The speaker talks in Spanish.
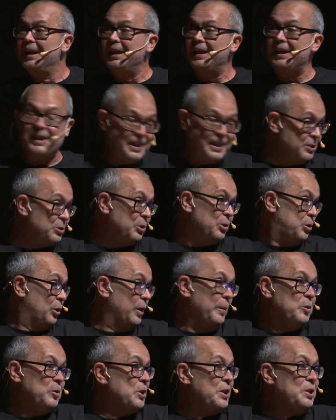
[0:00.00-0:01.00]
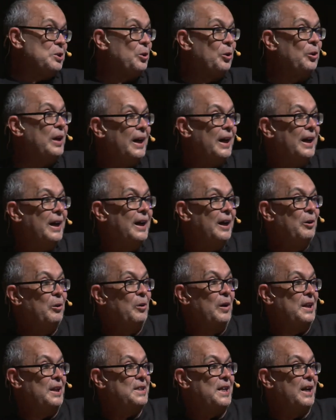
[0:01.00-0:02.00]
y esto es lo que hemos hecho con la,
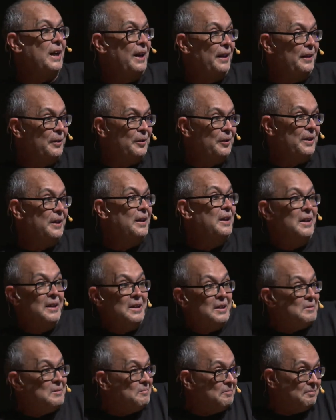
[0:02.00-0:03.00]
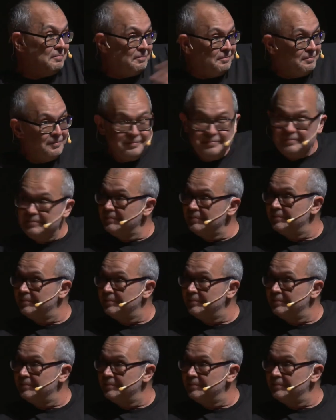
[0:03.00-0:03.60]
con la charla de hoy. En realidad